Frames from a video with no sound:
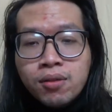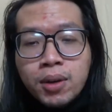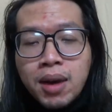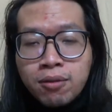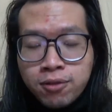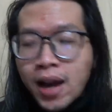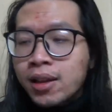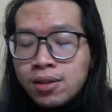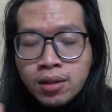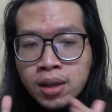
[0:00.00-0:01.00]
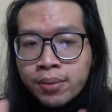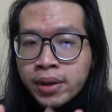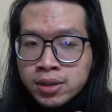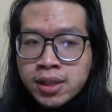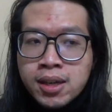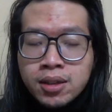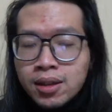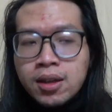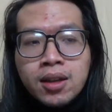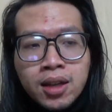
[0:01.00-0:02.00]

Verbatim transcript: và các bạn phải thử nghiệm ở trên tức là